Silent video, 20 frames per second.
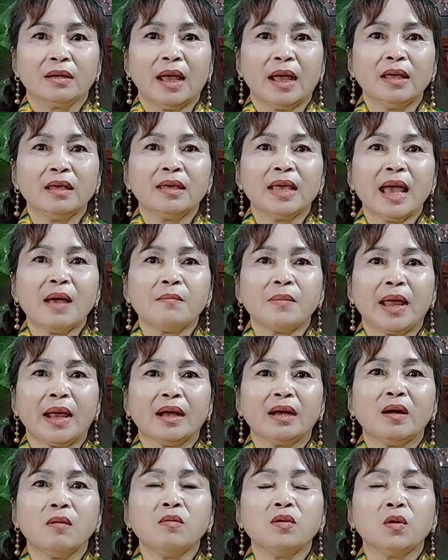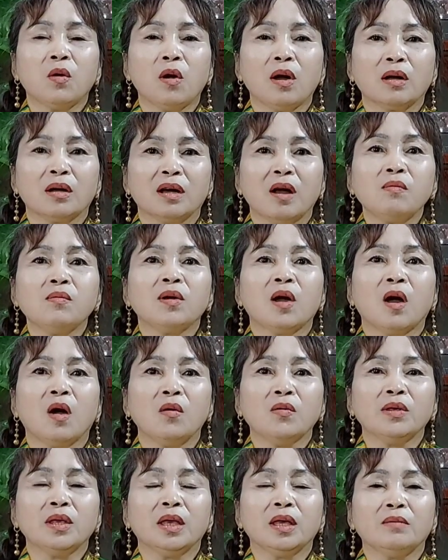để cha mẹ không còn khóc
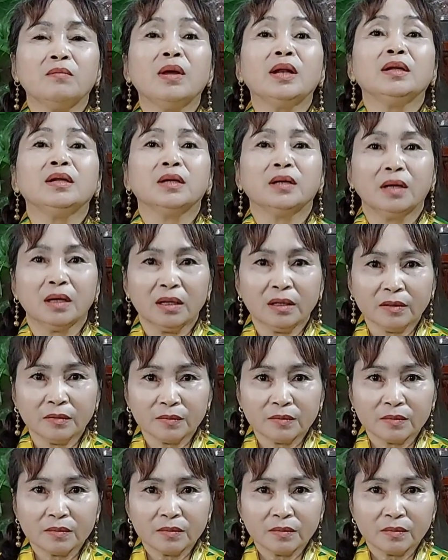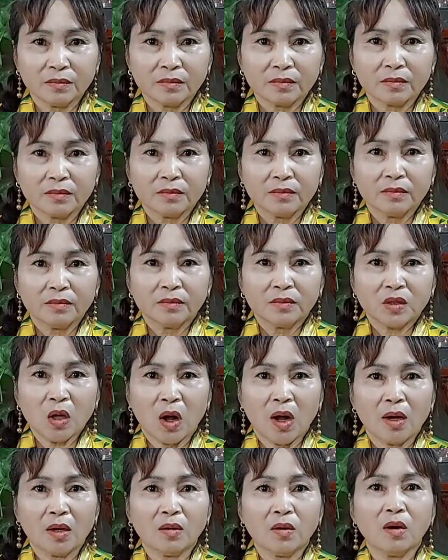khổ gì mình nữa.
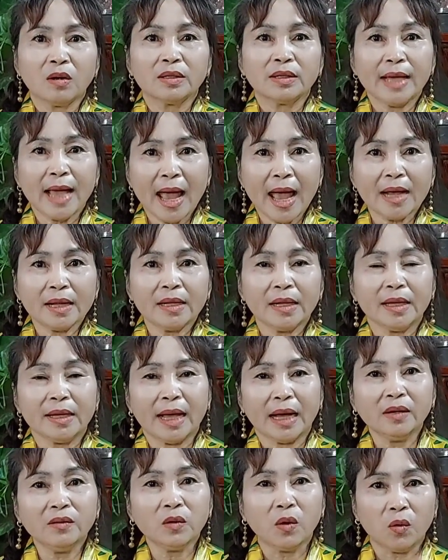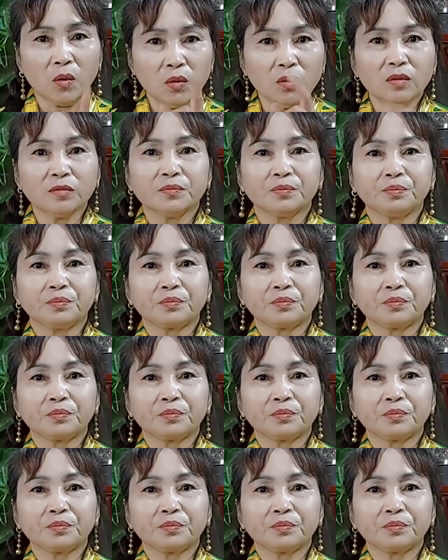Rồi còn cha thì nhắn nhủ,